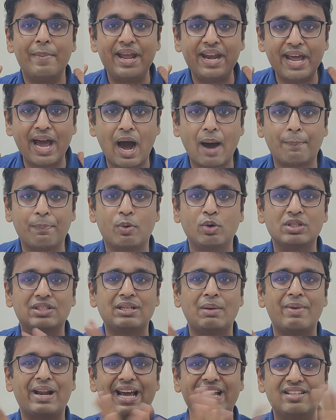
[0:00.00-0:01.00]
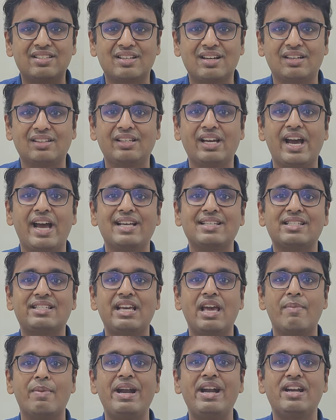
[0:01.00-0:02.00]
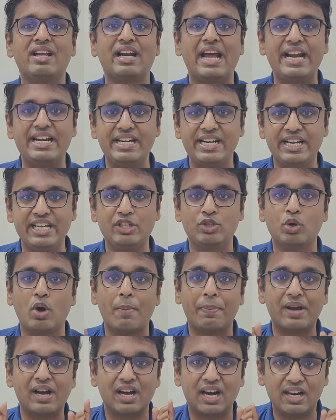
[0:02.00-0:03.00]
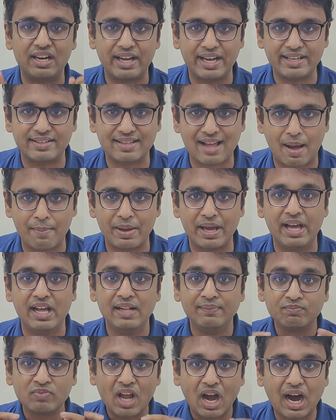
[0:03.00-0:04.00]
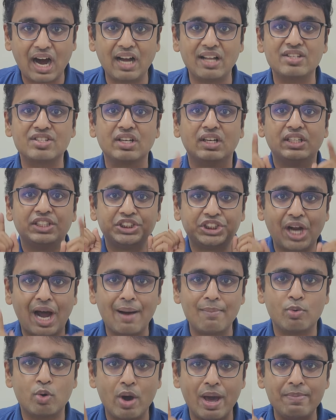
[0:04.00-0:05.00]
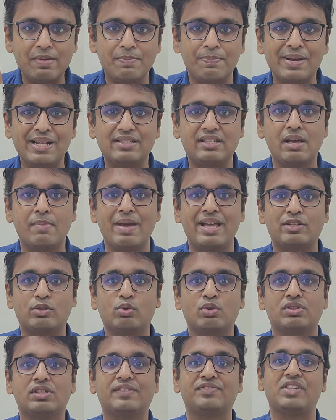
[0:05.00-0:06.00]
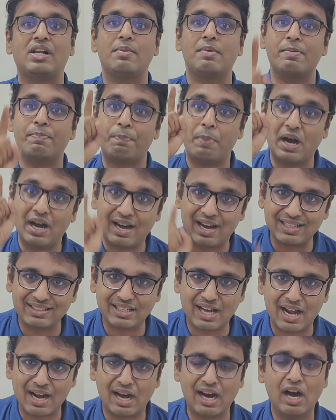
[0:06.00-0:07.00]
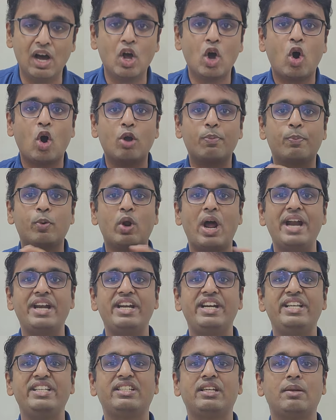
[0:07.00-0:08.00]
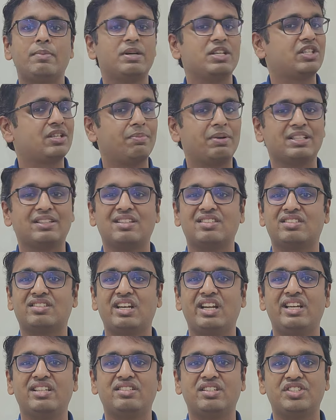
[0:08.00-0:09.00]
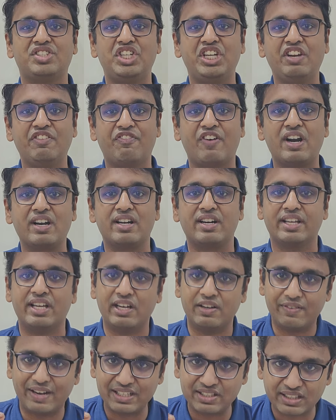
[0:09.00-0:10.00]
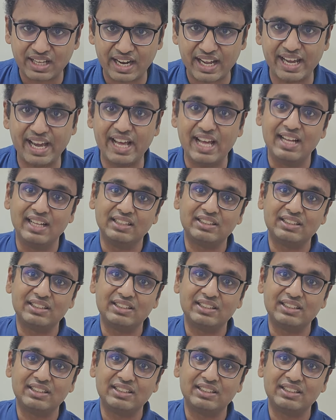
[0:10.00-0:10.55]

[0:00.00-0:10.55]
मैंने आपको समराइज कर दिया है सीएम इंटर आईटीटी जो आपका कल का एग्जाम है आज शाम को एनईपीएल सीमा एक्सक्लूसिव चैनल में पक्का से आना और पूरा आईडीटी सिलेबस जबरदस्त तरीके से चीर फाड़ करके रिवाइज करेंगे